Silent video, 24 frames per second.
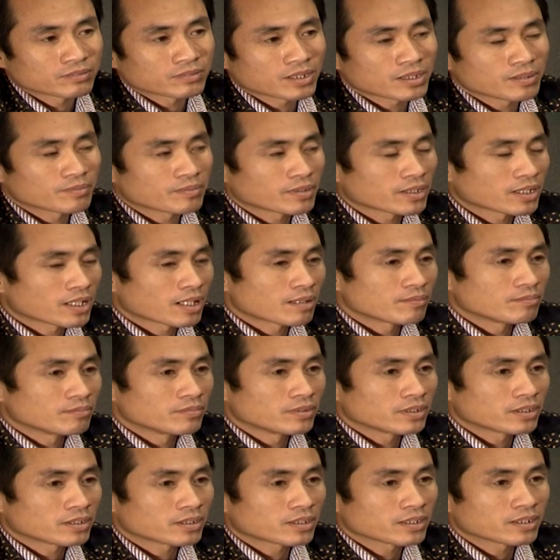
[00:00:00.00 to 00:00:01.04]
Đây là mình
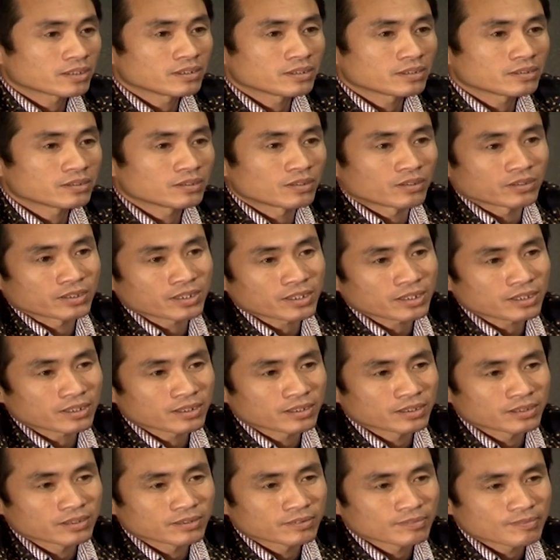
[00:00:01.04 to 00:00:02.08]
làm với kích thước nhỏ nhất,
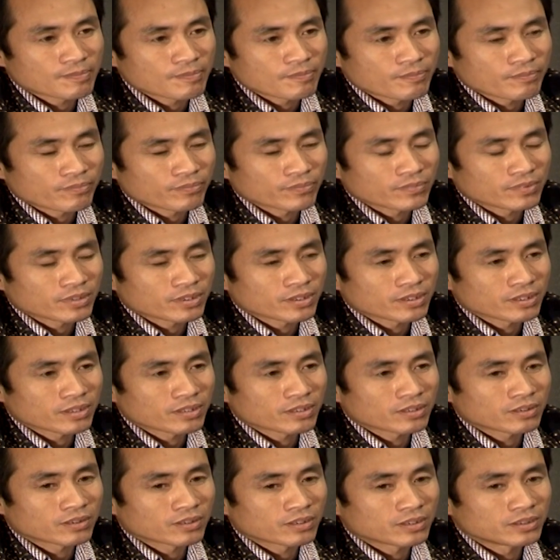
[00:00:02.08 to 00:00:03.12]

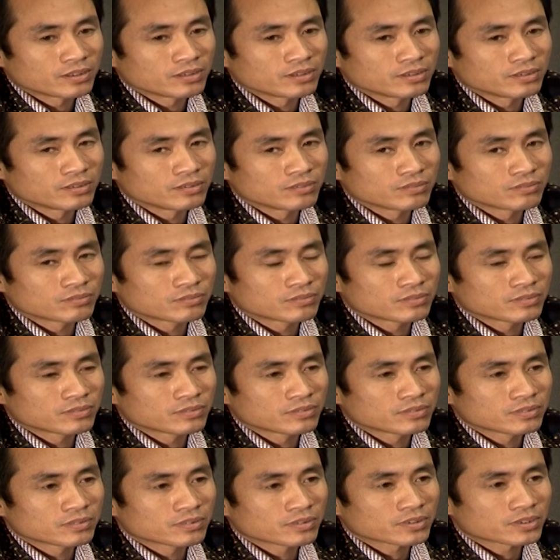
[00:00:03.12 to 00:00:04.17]
nhưng còn
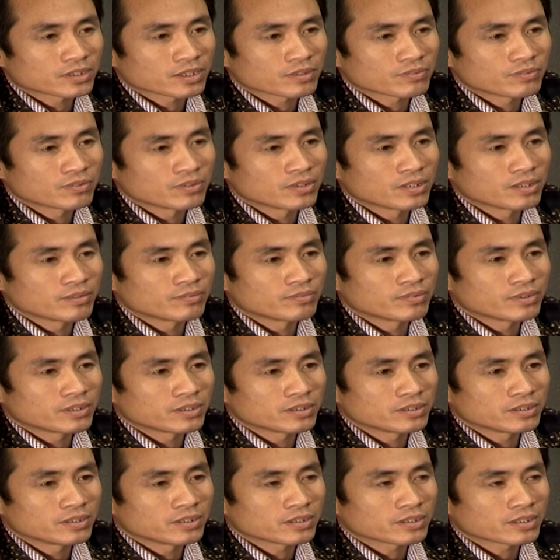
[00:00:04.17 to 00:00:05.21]
nó sẽ phù hợp
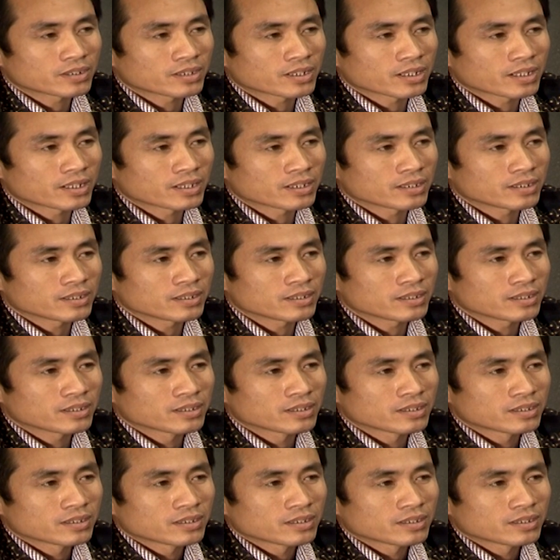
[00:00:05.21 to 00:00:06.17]
với những cái